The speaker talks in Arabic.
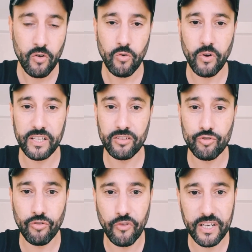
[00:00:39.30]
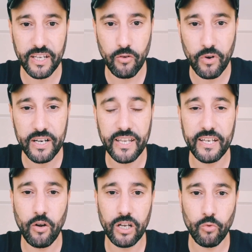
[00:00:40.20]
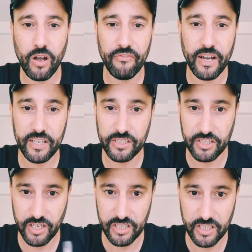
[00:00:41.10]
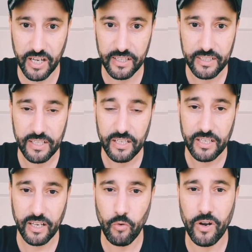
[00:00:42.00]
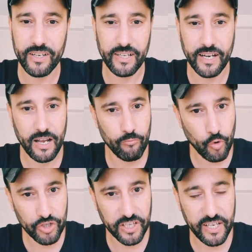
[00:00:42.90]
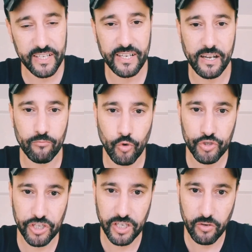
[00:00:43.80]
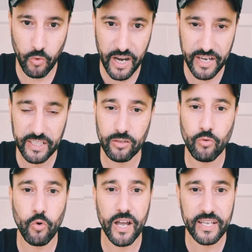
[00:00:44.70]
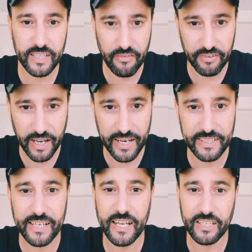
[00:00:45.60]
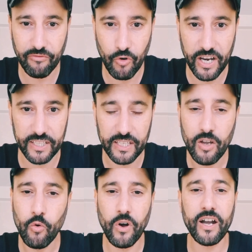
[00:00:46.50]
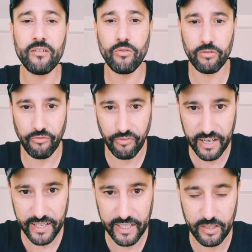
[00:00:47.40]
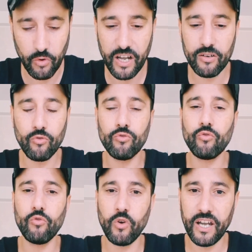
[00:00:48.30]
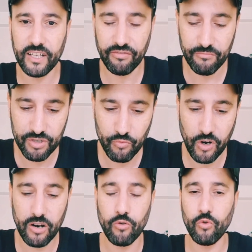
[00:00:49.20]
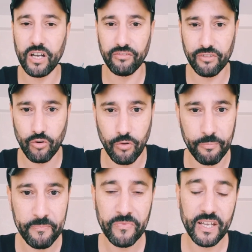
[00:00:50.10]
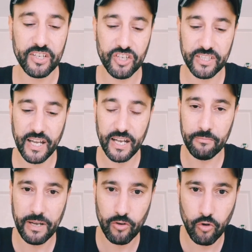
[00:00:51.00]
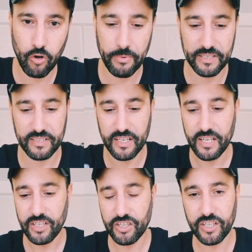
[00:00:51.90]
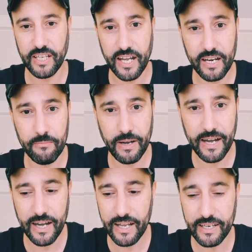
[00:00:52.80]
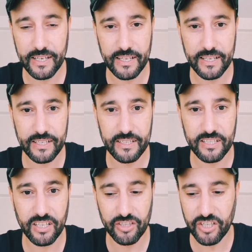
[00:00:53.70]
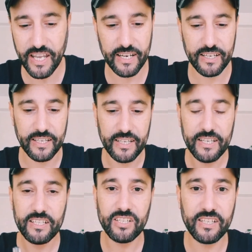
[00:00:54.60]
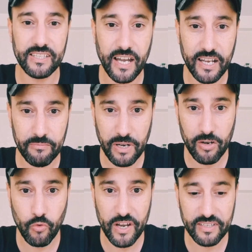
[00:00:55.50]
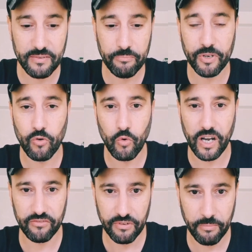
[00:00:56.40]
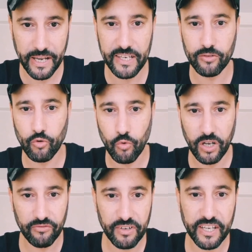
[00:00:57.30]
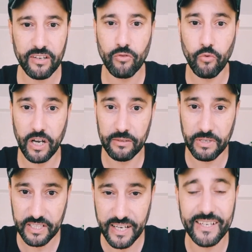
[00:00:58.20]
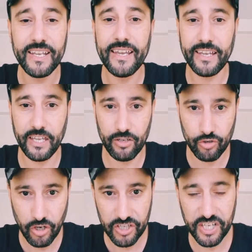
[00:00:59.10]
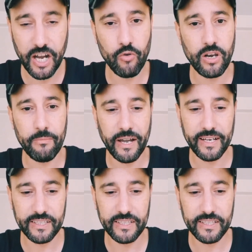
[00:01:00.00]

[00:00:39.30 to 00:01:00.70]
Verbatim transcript: وغادي نشوفوا الاخوان كاينه واحد الوقفه احتجاجيه اخوان راه مشكلنا مشكل واحد وهدفنا ايضا هدف واحد واخا نكونوا فرقين واخا نكونوا كل واحد في مجموعه كل واحد في جروب شي داخل مع الكوباس شي داخل مع السي ديال شي داخل مع الواسبي كل واحد فين مقيد كل واحد فين كاين كل واحد مثلا كيجر جهه ولا باغي